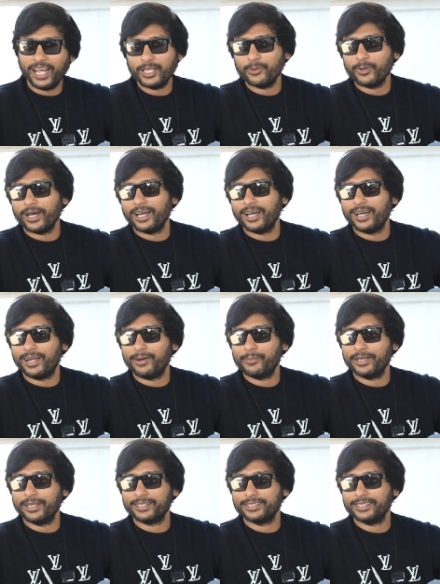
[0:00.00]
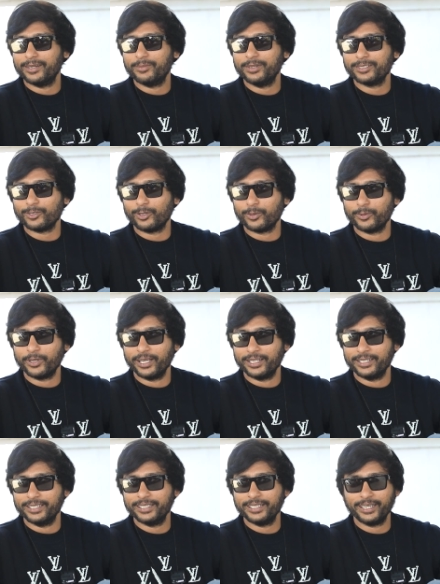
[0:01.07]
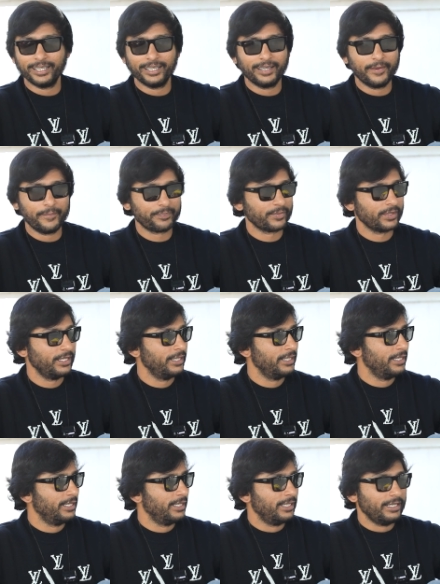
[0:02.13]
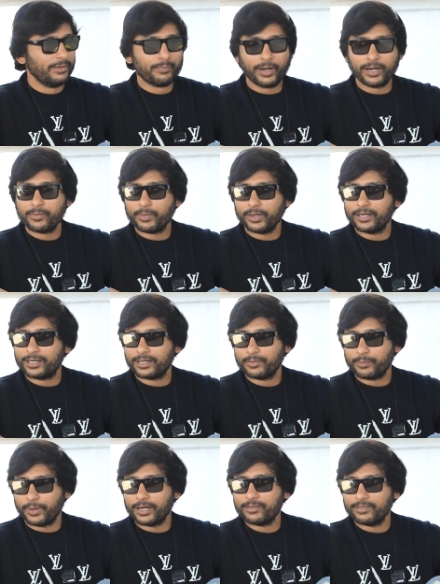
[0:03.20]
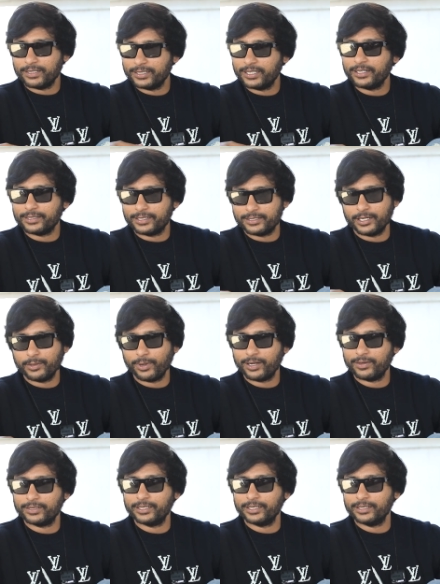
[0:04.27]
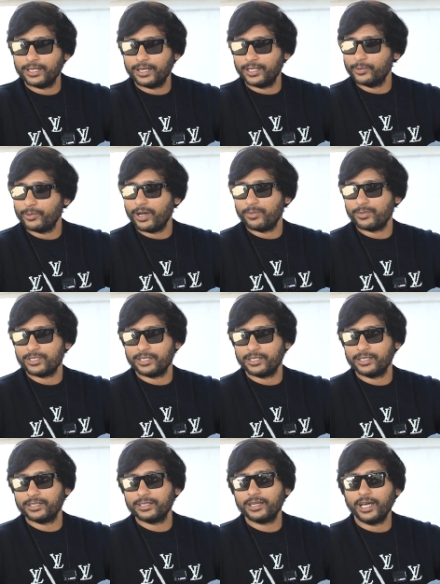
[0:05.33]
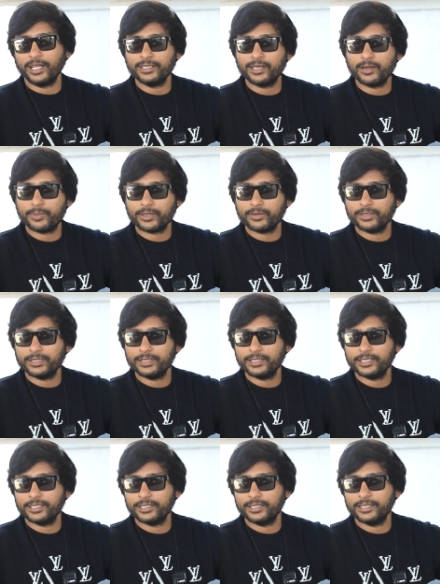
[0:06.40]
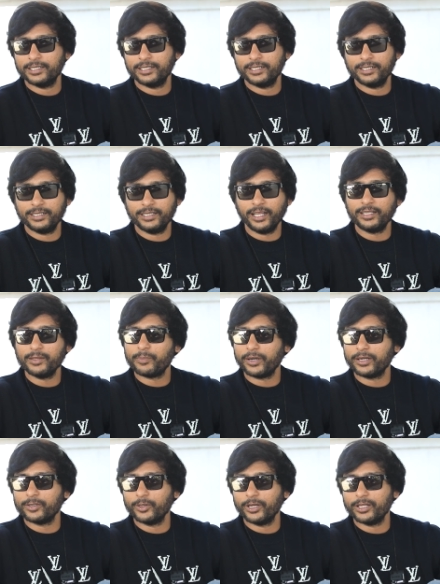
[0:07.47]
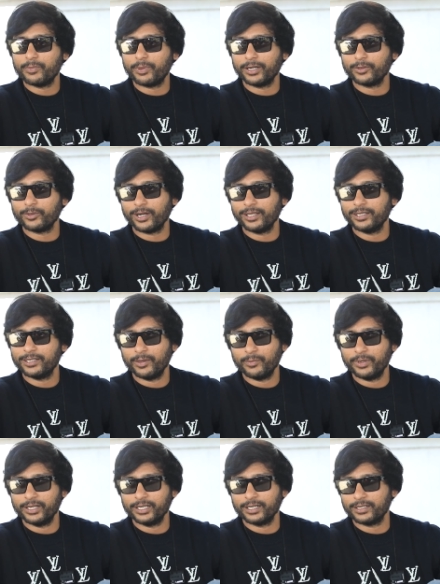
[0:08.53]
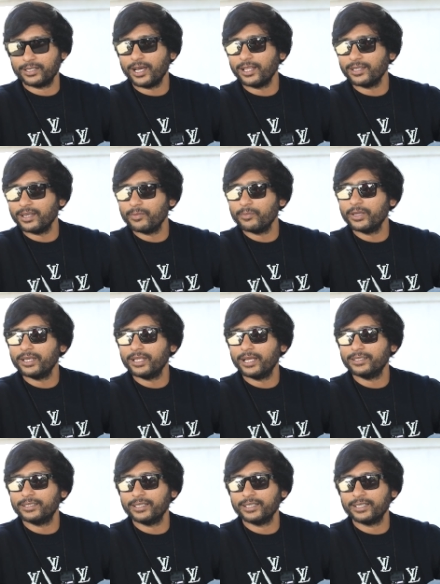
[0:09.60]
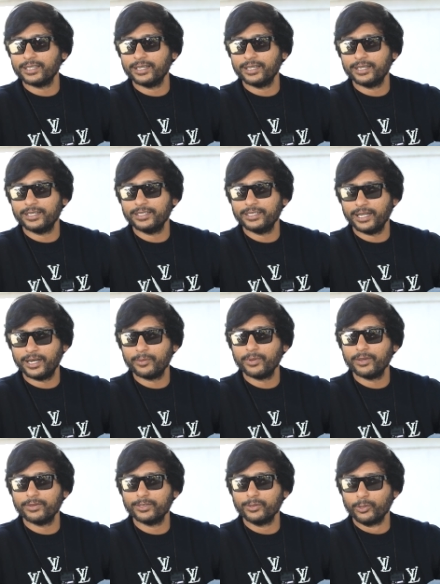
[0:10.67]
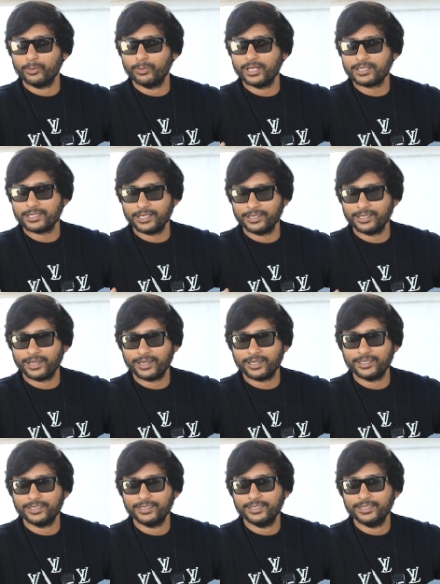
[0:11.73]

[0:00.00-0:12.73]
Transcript: அதுவாக அமையிறது அப்படி சொல்ல முடியாது ஏன்னா படம் பண்ணுற படம் வந்தது சினிமாவில் வந்தது தான் அதுவாக அமைஞ்சது அதுக்கப்புறம் வந்து எதை பண்ணணும் எதை பண்ணக்கூடாதுன்னு நம்ம எடுக்கிறது தான் அதெல்லாம் மீறி ஐ திங்க் இந்த இடமே வந்து ஒரு பிளெஸ்ஸிங் தான்